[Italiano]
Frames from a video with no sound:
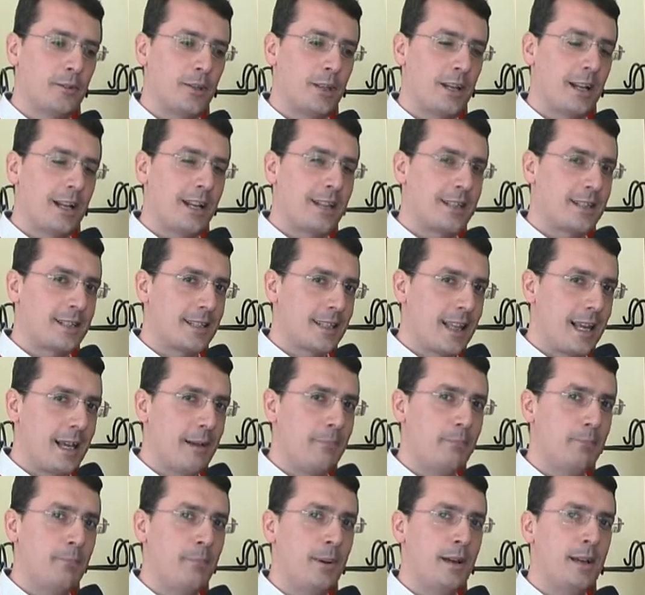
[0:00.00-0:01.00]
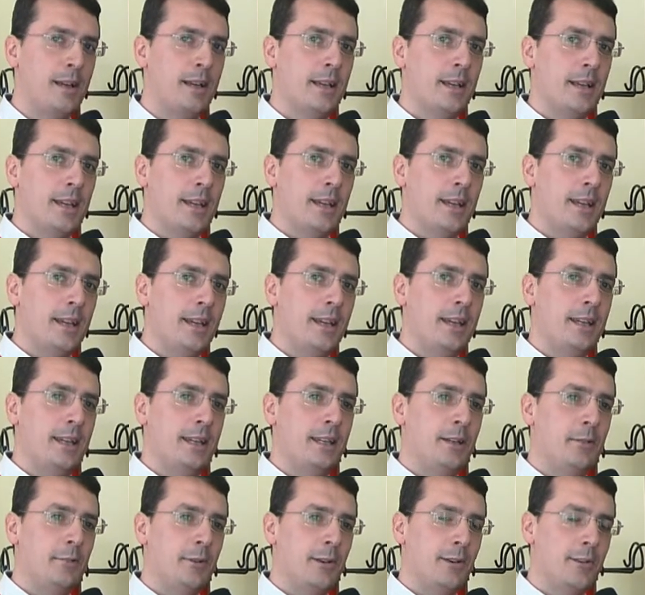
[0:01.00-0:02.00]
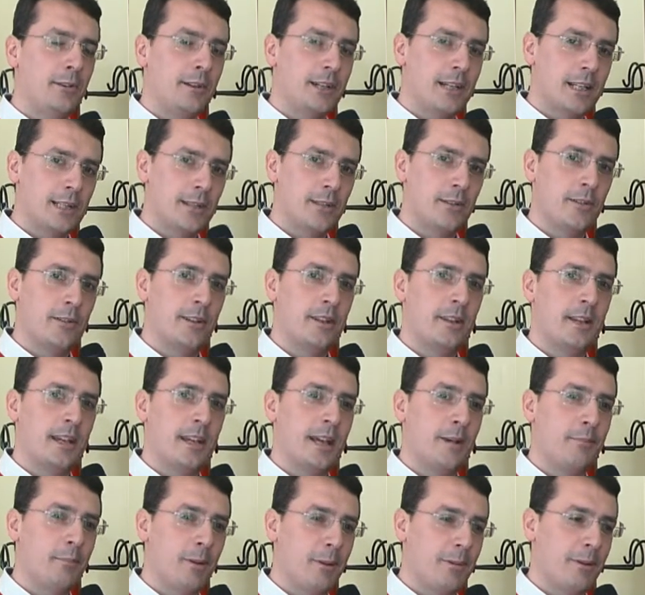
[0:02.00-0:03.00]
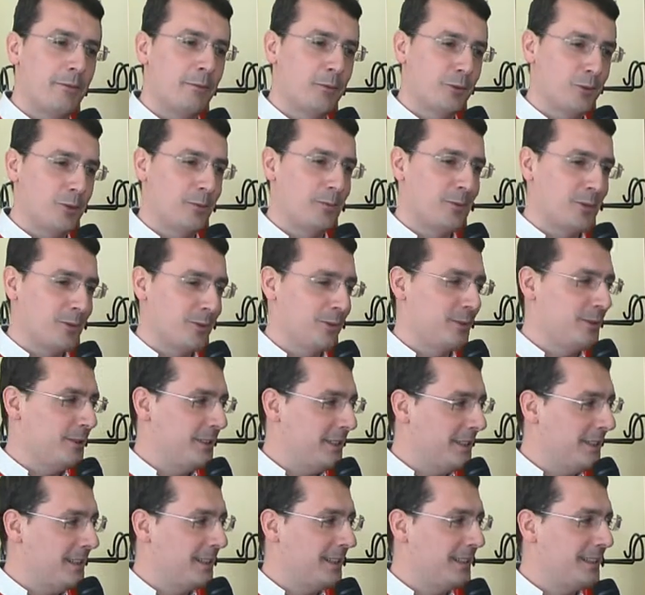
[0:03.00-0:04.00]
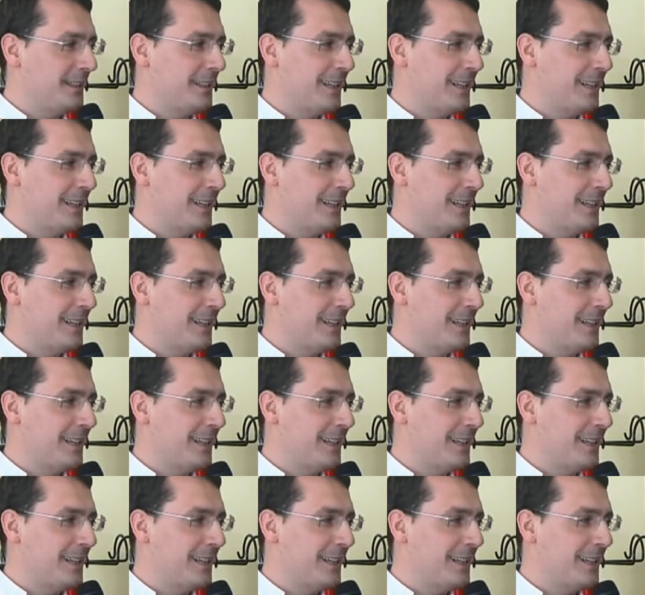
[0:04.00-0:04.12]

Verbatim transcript: c'era la stampa e in quell'occasione abbiamo avuto modo di